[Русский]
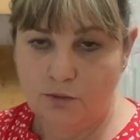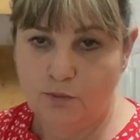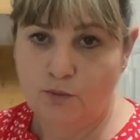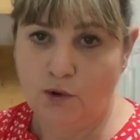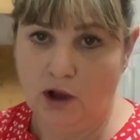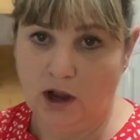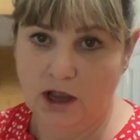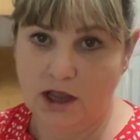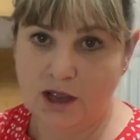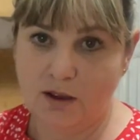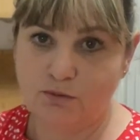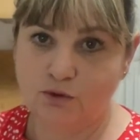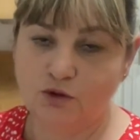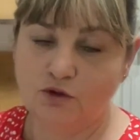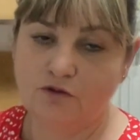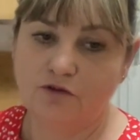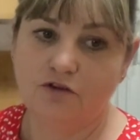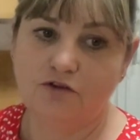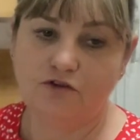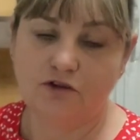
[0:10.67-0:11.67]
Пока я
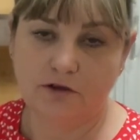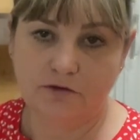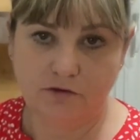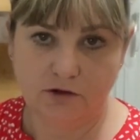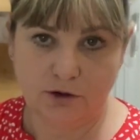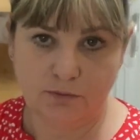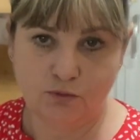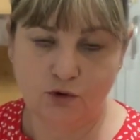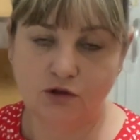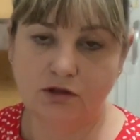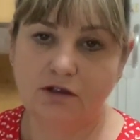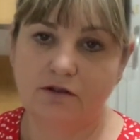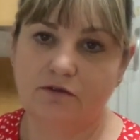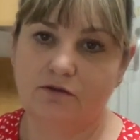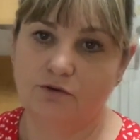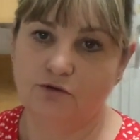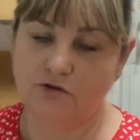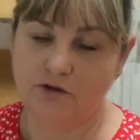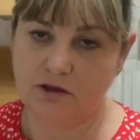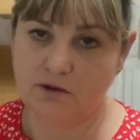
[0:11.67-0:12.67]
буду сейчас работать,
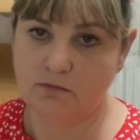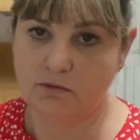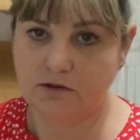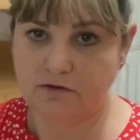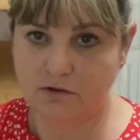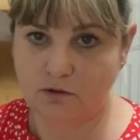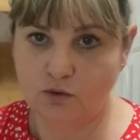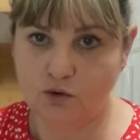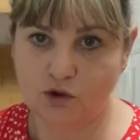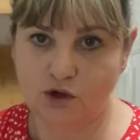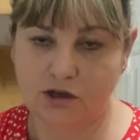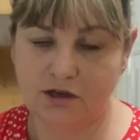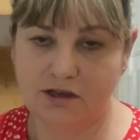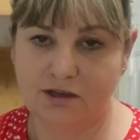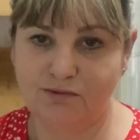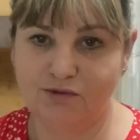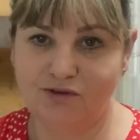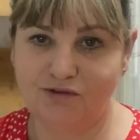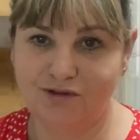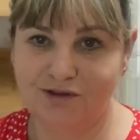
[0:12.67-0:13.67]
вот, заниматься
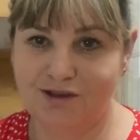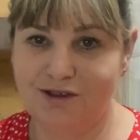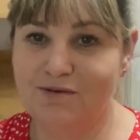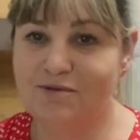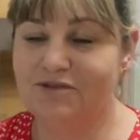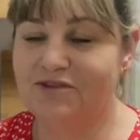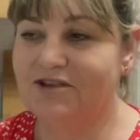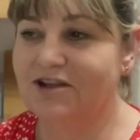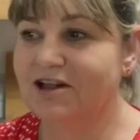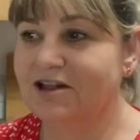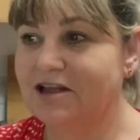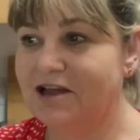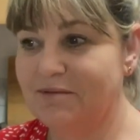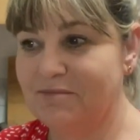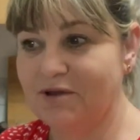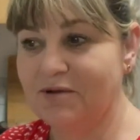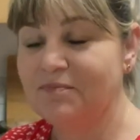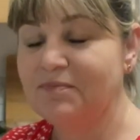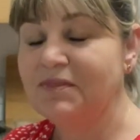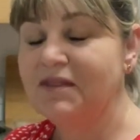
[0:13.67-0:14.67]
кое-какими своими
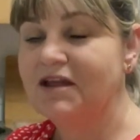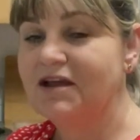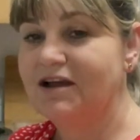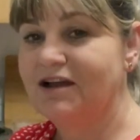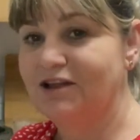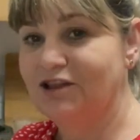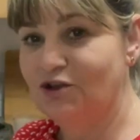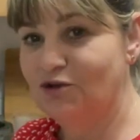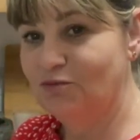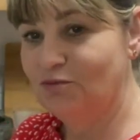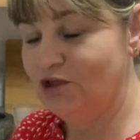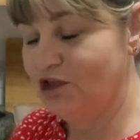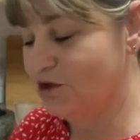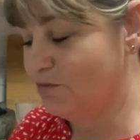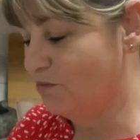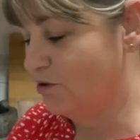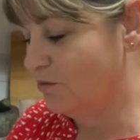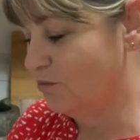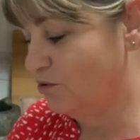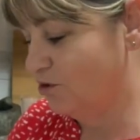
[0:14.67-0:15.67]
делами, она у меня
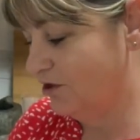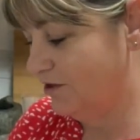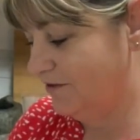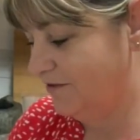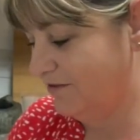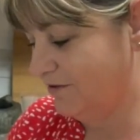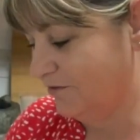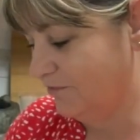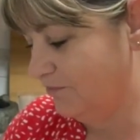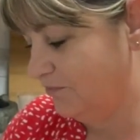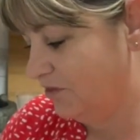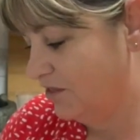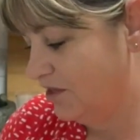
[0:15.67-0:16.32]
помоется,